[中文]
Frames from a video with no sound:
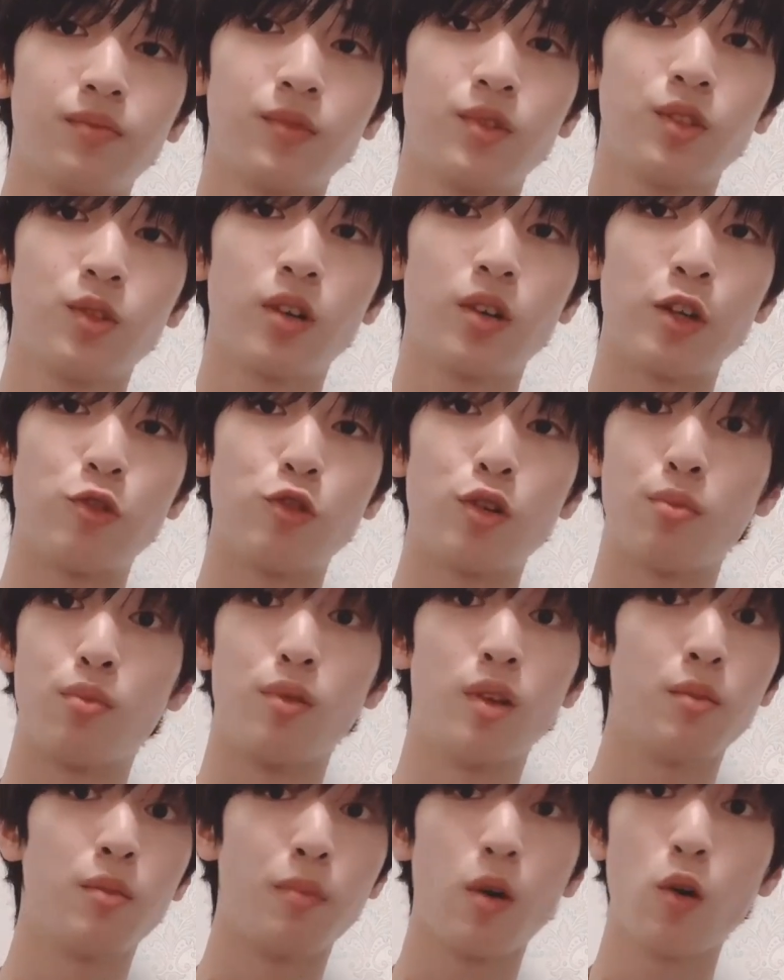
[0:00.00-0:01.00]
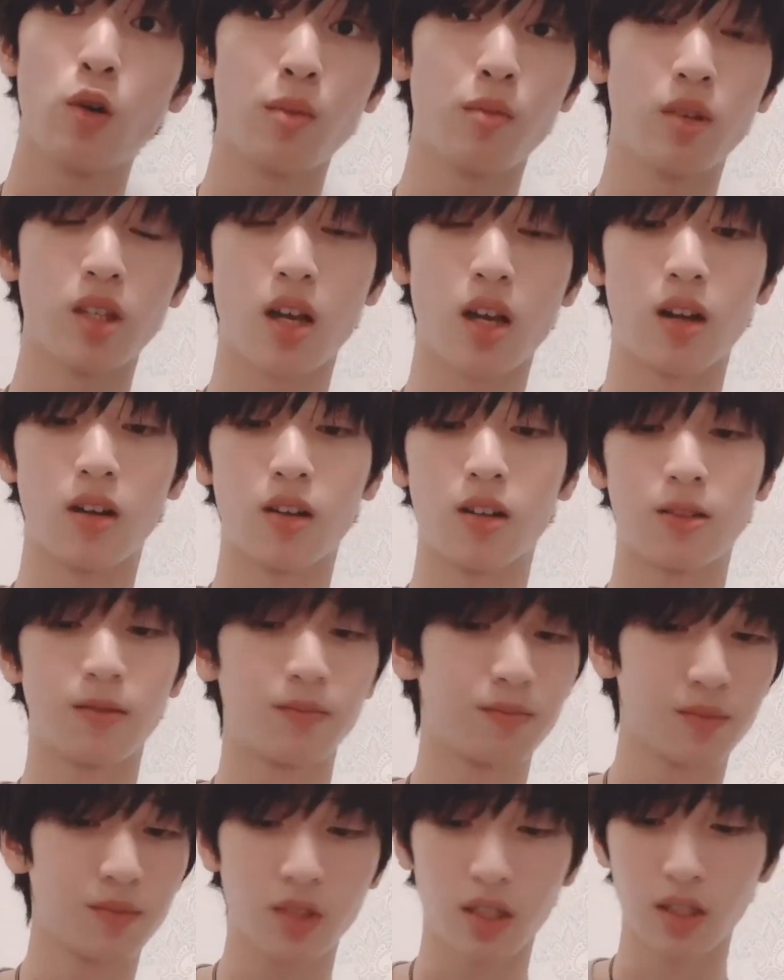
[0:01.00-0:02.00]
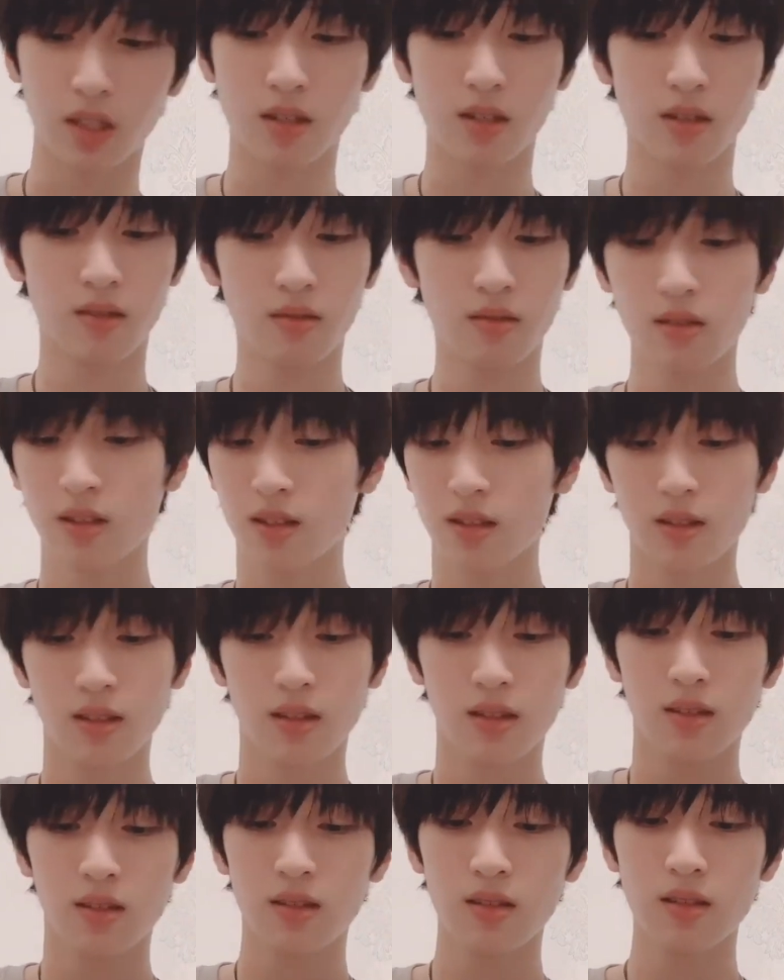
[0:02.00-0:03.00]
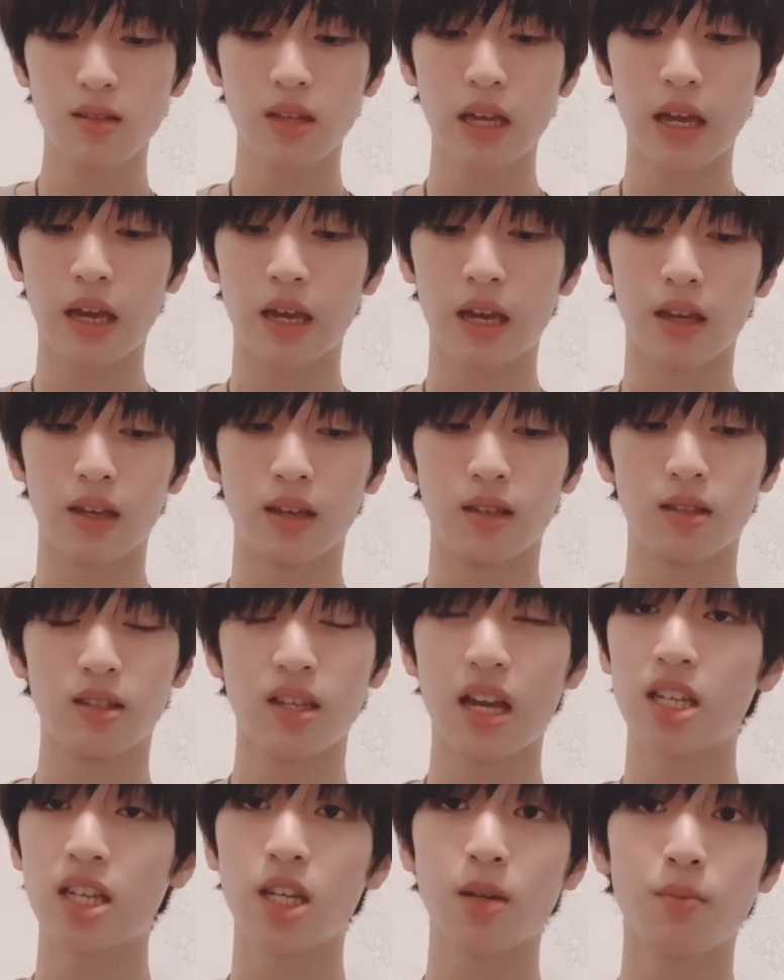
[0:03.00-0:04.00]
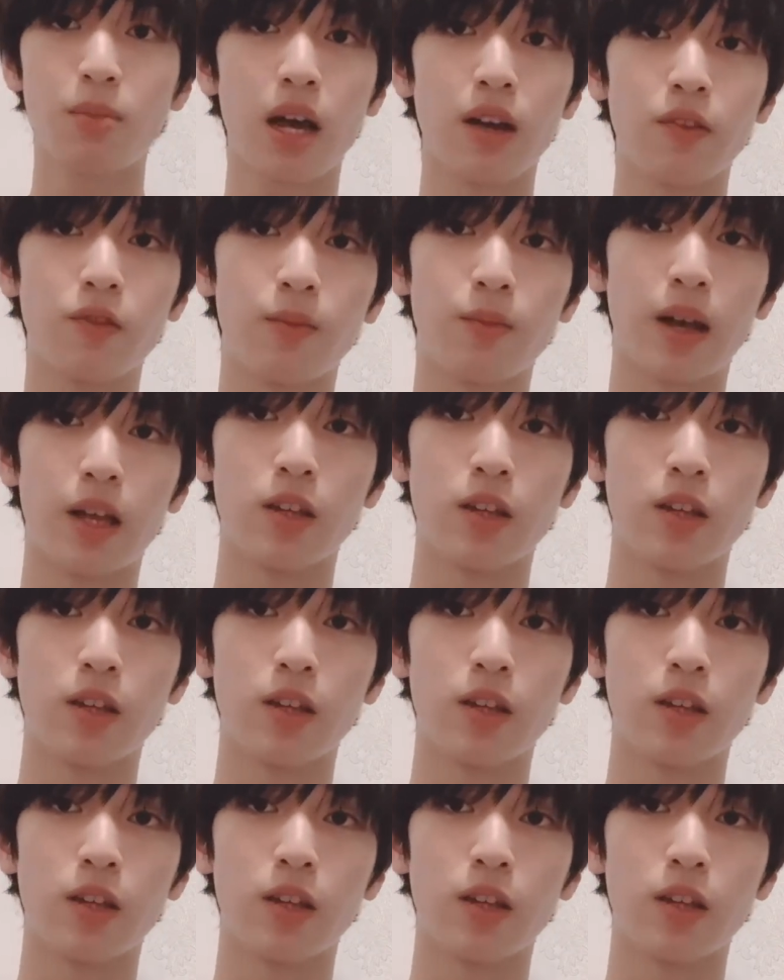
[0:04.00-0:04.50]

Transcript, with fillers: 就感觉不没有那么疼了，可能自带家乡 buff 吧。